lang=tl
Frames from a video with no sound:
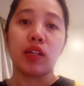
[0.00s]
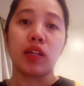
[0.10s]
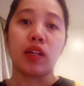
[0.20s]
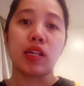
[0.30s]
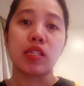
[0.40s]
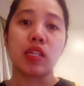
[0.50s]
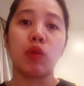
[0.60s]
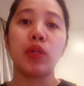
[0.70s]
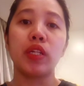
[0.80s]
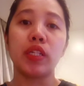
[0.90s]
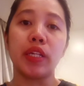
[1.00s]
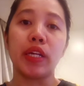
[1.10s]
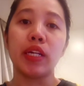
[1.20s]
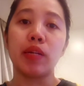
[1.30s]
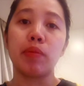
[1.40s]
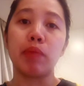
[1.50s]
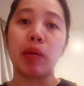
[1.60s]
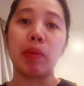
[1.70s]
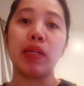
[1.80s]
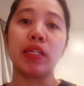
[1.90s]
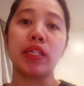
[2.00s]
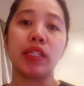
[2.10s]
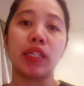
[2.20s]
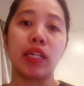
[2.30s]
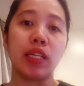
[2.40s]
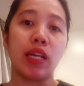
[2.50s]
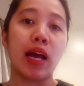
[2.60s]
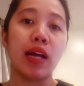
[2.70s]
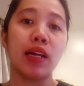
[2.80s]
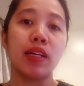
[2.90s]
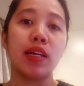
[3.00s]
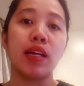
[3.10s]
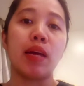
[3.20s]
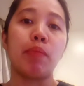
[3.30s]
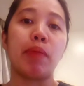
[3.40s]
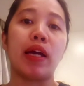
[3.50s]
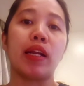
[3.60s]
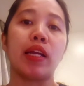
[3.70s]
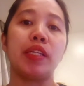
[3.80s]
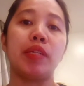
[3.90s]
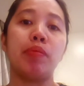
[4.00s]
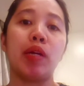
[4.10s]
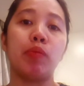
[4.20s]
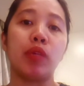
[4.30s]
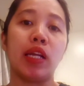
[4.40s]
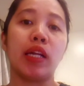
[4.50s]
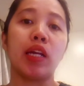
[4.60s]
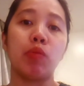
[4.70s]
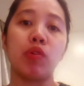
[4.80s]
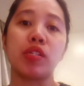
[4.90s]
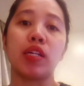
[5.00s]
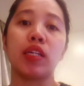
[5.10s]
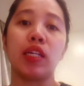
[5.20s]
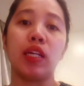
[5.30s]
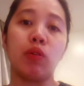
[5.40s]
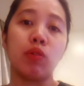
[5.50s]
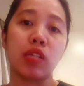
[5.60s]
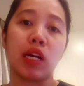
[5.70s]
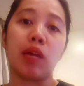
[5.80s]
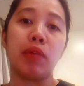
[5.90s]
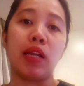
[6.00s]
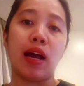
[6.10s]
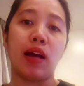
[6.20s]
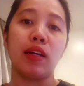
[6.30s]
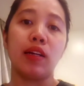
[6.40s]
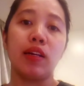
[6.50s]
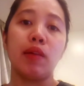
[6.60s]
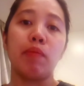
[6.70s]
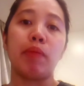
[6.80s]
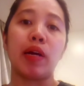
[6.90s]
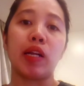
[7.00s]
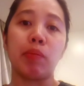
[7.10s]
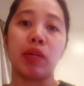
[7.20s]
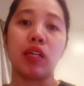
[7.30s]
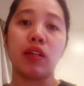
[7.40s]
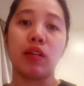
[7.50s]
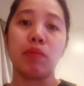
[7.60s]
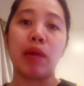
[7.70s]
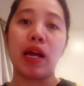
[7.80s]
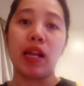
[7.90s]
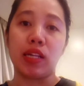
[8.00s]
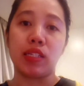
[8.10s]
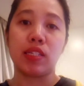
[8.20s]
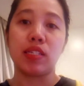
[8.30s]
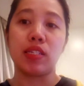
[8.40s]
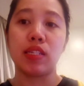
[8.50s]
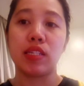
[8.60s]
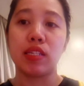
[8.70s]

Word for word: Kasi kung hindi, papabalikin ka nila para i-divide, ilagay mo isang kilo sa kabila para maging balance.